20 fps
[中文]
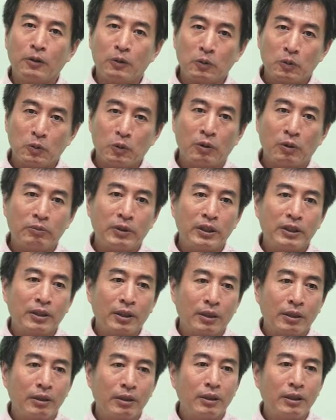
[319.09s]
我们
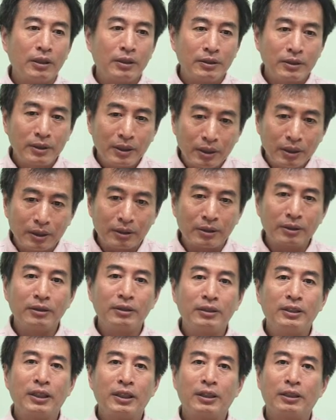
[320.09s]
的这个世
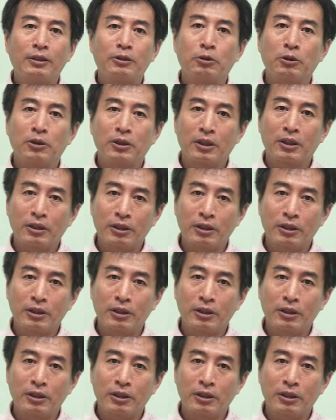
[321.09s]
界所